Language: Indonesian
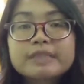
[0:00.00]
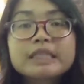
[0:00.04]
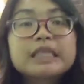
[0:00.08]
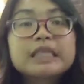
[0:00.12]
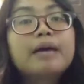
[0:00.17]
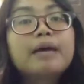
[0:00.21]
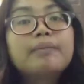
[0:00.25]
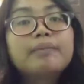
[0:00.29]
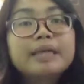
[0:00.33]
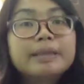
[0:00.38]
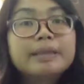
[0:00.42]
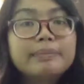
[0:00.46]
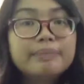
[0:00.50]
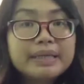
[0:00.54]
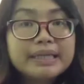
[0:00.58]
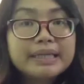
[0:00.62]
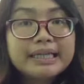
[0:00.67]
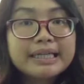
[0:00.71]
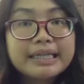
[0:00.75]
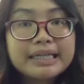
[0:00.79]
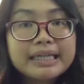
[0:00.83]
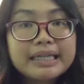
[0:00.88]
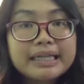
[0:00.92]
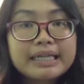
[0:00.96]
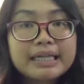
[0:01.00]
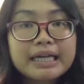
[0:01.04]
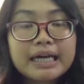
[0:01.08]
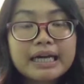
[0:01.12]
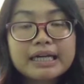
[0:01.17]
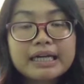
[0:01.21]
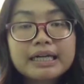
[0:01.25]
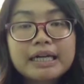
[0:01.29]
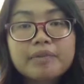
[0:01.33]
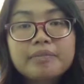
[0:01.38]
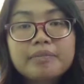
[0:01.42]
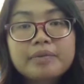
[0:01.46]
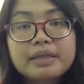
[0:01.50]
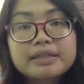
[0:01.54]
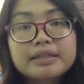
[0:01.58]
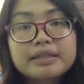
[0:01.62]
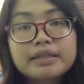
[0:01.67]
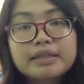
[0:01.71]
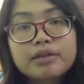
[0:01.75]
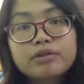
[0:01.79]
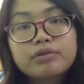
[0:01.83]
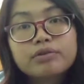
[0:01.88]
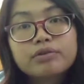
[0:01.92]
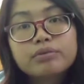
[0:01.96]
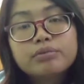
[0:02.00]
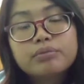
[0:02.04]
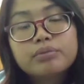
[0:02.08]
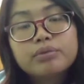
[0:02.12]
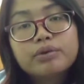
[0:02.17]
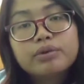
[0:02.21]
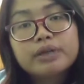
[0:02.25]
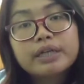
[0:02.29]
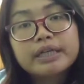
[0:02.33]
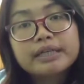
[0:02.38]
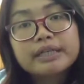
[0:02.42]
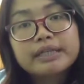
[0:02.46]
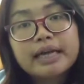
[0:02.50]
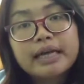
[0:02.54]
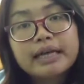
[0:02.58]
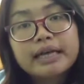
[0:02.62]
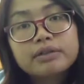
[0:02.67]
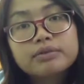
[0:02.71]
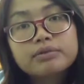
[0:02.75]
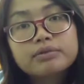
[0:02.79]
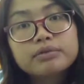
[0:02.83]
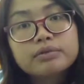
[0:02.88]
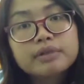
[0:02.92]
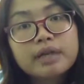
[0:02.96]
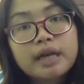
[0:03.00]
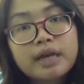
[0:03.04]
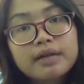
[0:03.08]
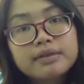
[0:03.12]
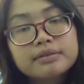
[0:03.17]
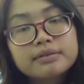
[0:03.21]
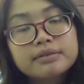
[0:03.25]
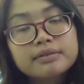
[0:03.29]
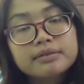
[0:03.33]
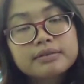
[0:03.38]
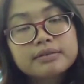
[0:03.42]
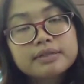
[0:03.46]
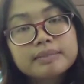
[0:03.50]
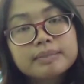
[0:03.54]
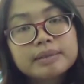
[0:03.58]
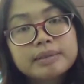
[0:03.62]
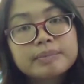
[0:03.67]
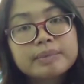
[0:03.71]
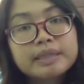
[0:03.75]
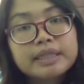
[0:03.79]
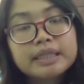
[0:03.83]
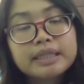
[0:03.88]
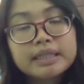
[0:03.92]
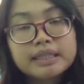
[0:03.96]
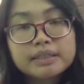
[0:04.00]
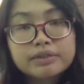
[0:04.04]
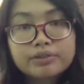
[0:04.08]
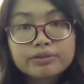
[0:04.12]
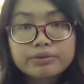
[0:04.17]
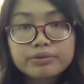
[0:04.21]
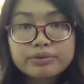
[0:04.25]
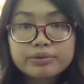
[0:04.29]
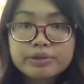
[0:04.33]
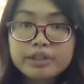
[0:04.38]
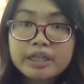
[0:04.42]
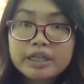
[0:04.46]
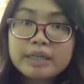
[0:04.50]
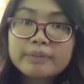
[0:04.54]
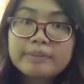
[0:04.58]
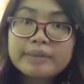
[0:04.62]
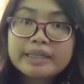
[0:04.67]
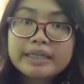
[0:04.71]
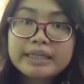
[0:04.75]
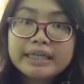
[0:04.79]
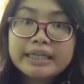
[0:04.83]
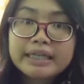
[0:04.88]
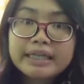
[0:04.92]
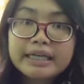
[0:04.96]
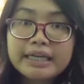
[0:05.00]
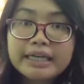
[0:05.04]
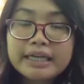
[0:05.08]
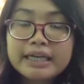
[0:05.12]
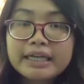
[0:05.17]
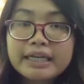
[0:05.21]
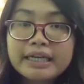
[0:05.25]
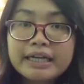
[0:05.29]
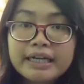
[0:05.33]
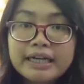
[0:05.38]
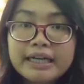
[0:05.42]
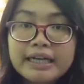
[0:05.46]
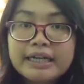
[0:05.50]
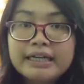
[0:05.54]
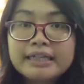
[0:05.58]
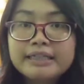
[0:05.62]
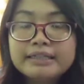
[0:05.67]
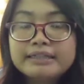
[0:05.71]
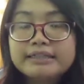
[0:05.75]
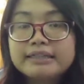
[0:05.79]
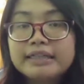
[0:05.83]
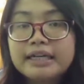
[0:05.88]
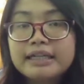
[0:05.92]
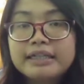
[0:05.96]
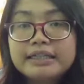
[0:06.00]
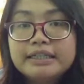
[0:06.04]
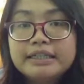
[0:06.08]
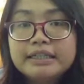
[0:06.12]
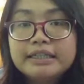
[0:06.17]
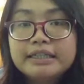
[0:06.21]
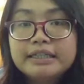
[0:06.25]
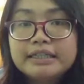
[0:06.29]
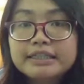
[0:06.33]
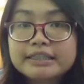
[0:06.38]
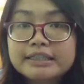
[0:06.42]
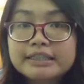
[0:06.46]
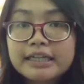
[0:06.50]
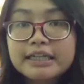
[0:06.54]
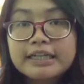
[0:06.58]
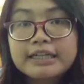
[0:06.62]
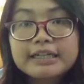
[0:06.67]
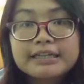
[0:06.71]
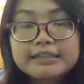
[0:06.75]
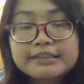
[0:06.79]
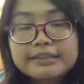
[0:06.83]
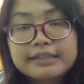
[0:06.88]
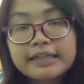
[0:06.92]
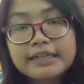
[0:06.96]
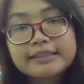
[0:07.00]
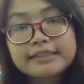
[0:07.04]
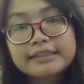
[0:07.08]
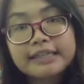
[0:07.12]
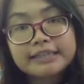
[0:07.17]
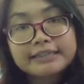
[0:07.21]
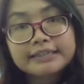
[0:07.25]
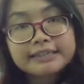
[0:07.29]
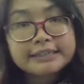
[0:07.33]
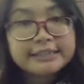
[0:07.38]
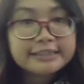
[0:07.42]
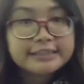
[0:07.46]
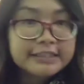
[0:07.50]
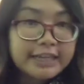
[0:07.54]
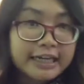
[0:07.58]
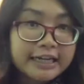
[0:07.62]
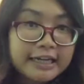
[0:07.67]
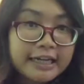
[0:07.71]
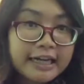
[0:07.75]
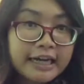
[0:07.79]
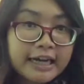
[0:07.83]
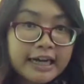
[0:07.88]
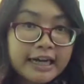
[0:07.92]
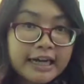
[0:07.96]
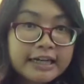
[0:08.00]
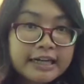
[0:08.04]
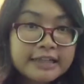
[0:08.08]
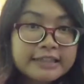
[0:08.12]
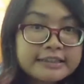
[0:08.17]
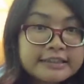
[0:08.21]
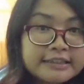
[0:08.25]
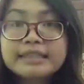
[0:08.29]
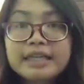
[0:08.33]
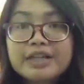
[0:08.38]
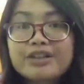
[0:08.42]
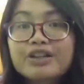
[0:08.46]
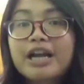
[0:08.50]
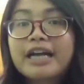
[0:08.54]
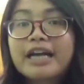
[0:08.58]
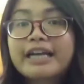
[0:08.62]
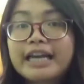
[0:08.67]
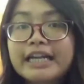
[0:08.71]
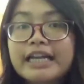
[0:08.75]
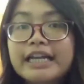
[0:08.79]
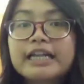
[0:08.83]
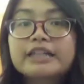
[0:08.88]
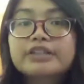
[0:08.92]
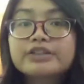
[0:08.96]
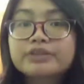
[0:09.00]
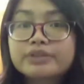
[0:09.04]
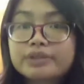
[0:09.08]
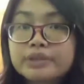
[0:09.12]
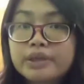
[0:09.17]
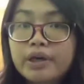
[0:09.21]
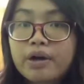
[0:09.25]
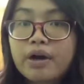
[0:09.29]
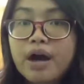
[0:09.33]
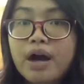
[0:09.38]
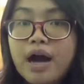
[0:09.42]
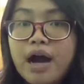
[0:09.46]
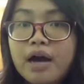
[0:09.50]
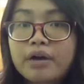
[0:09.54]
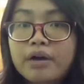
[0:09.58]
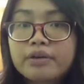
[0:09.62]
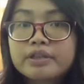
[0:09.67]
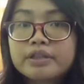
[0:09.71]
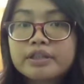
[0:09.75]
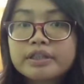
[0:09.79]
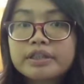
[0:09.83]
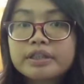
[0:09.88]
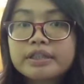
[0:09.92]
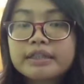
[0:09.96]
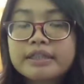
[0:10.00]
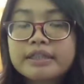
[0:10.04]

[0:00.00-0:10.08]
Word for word: Kenapa di pinggir? Karena biasanya tubuh kita itu yang lebih pinggir suhunya lebih dingin. Jadi terjadi kristalisasi di sana. Satu lagi adalah pseudogout.